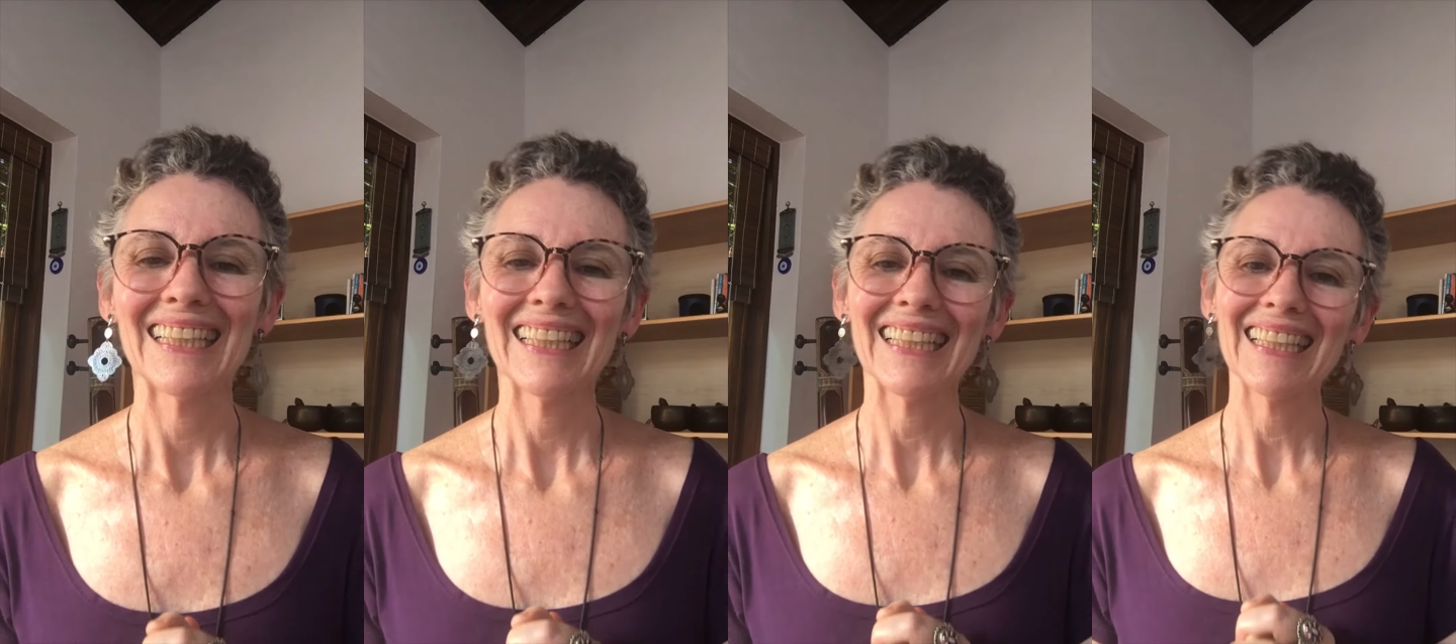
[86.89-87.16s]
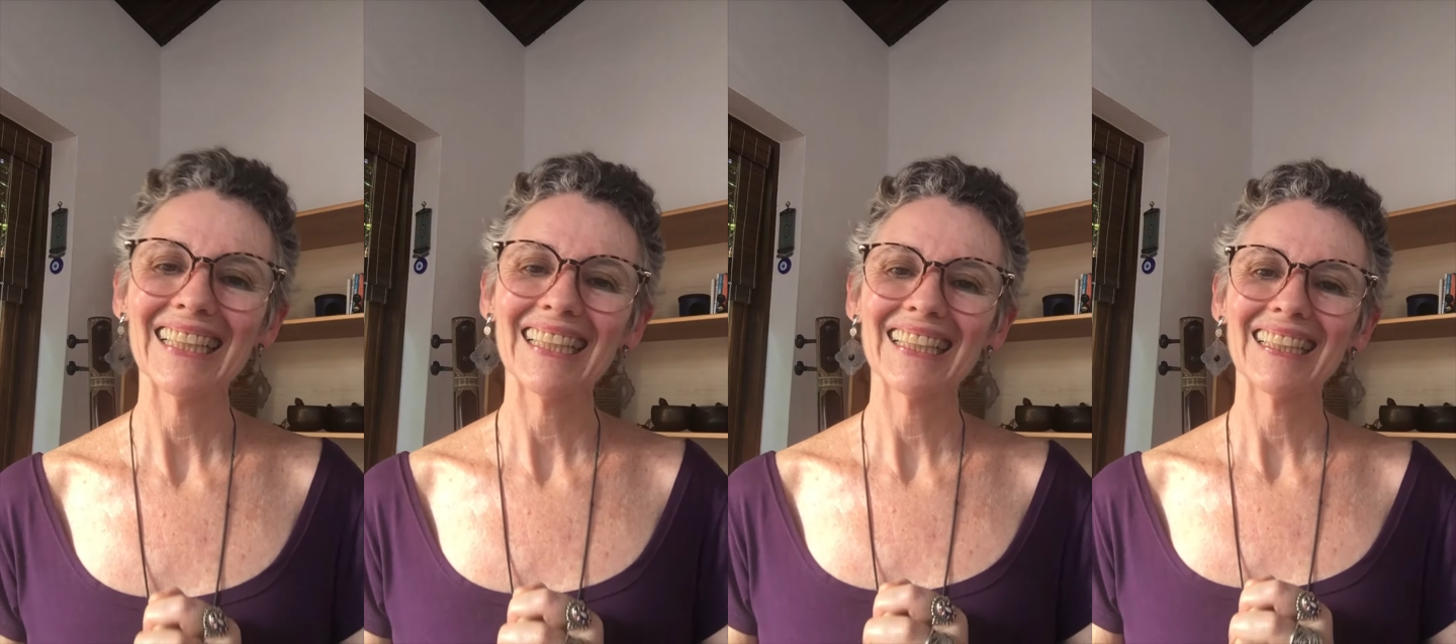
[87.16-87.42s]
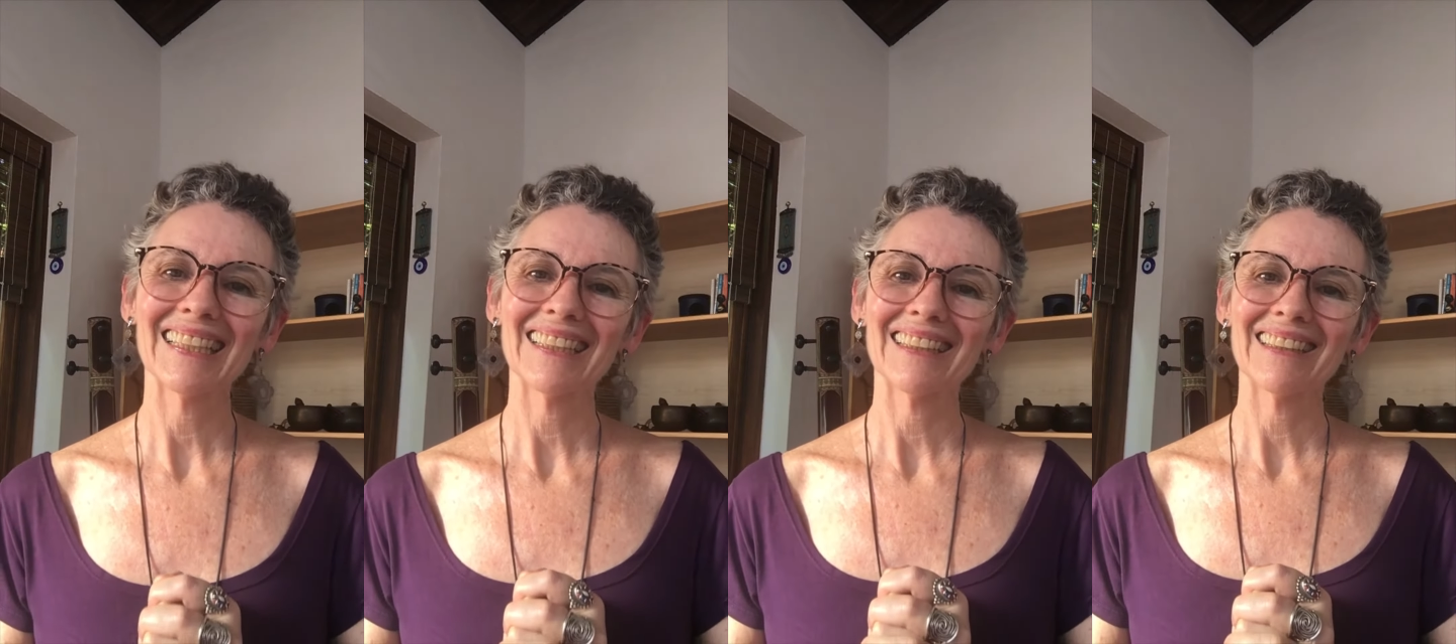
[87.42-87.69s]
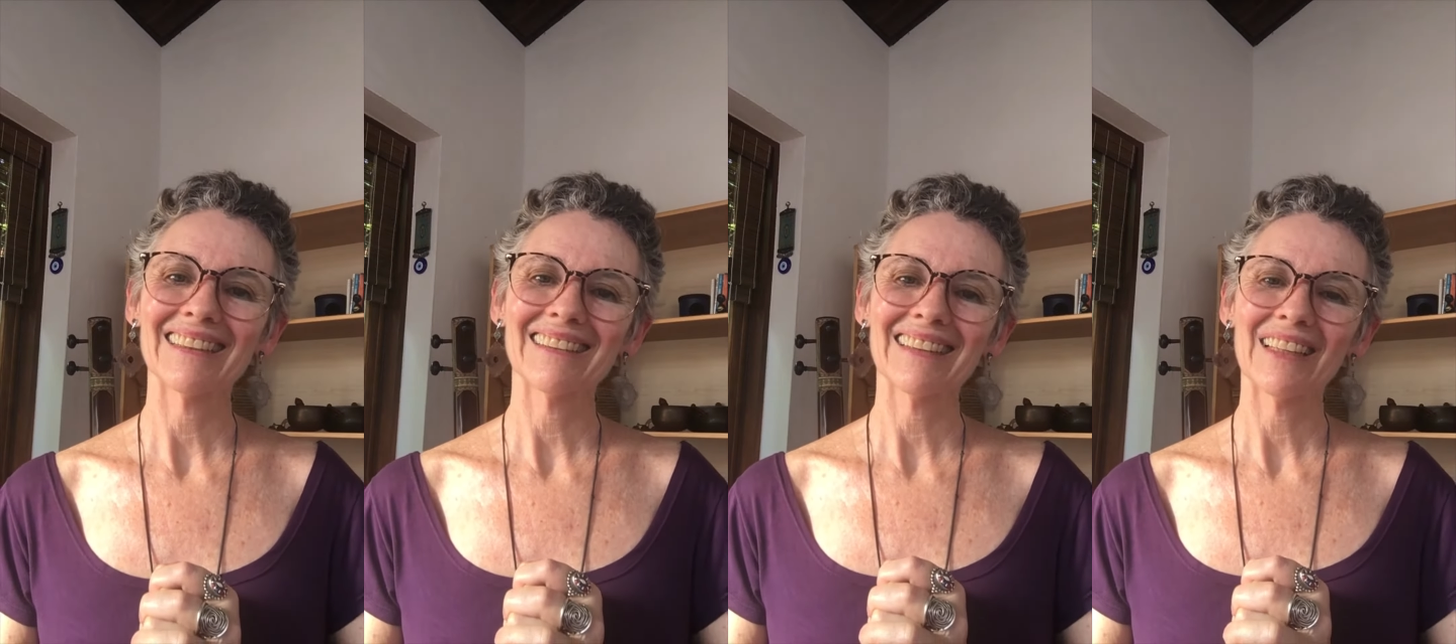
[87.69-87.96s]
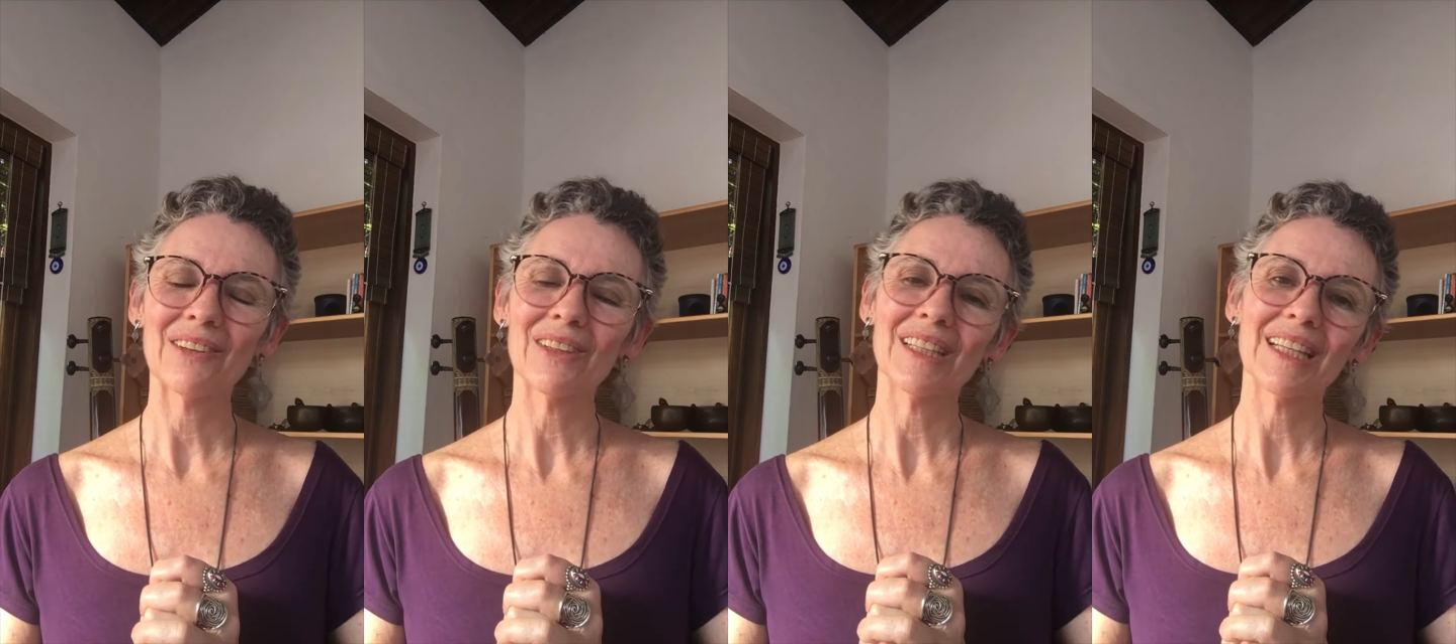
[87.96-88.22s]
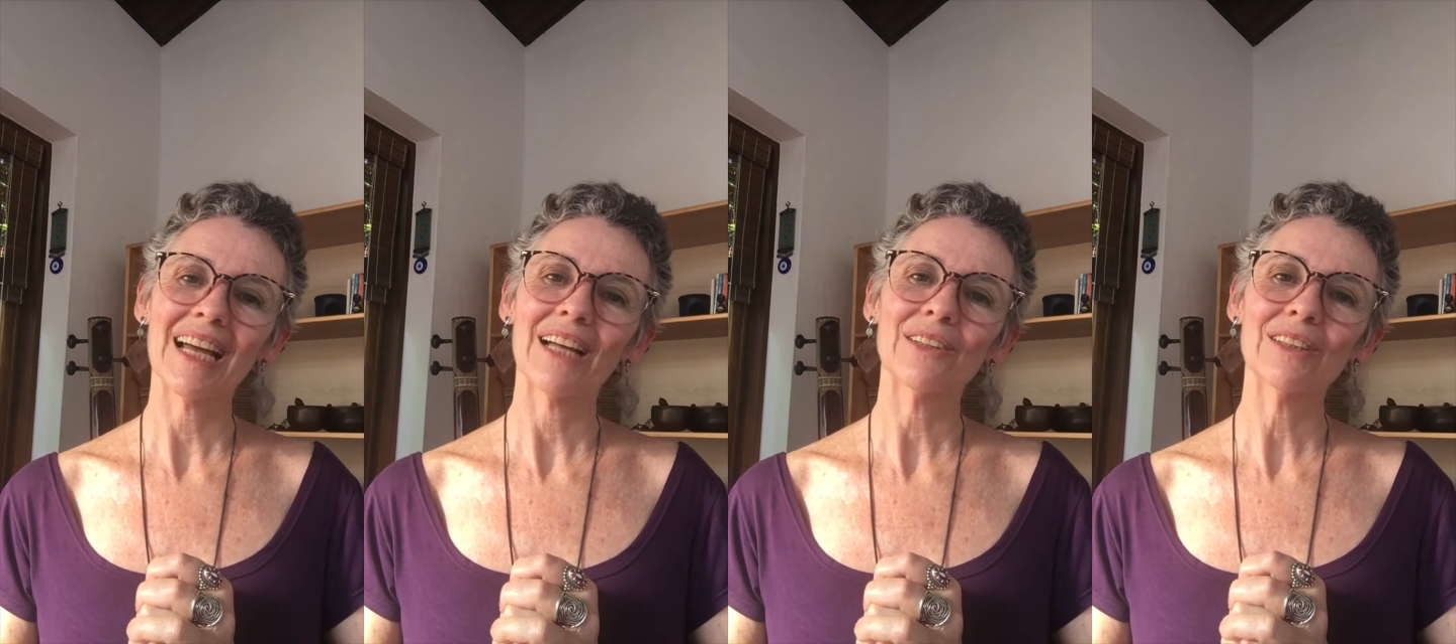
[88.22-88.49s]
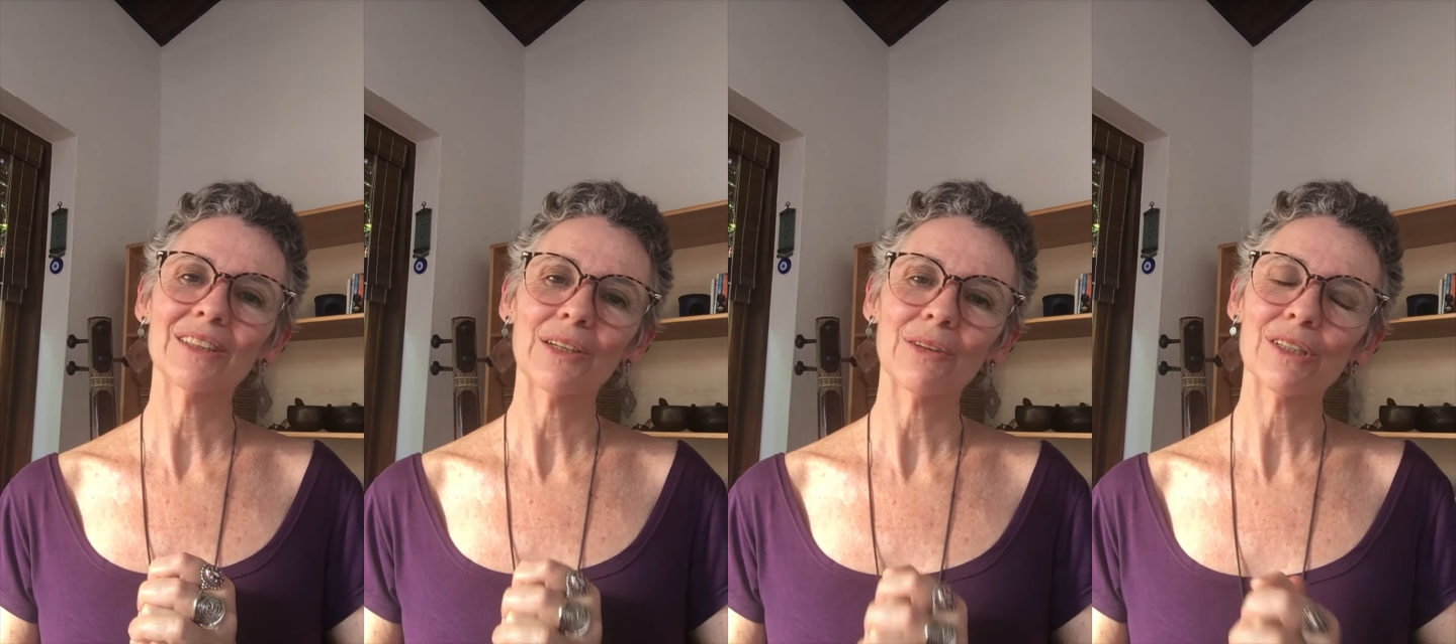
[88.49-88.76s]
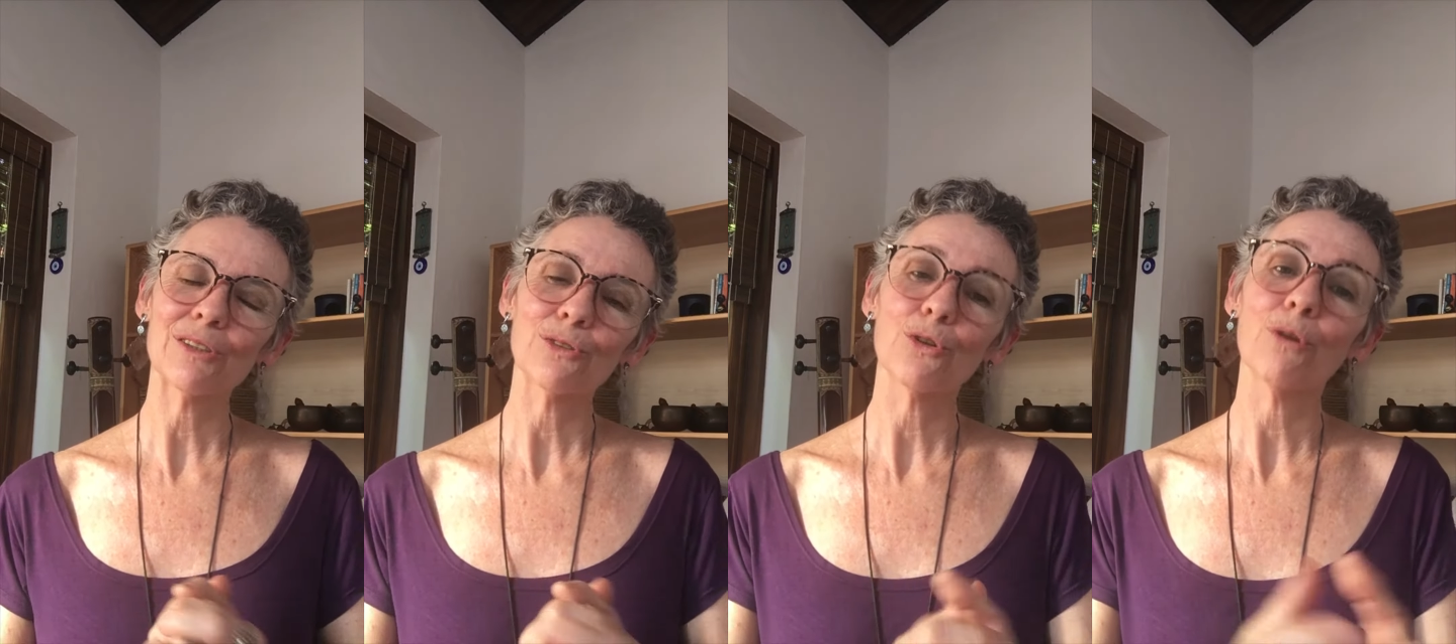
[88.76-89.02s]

E tenho criado então esse